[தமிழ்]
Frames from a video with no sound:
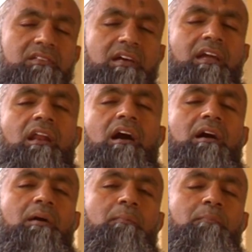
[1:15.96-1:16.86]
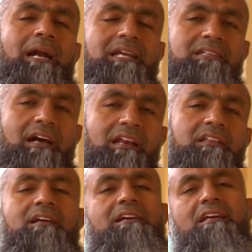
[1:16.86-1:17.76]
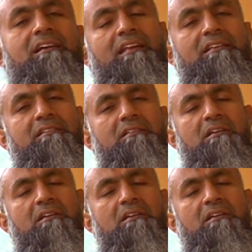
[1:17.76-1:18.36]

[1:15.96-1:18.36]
ஜஹிரா பாடசாலையிலிருந்து கதைக்கிறேன்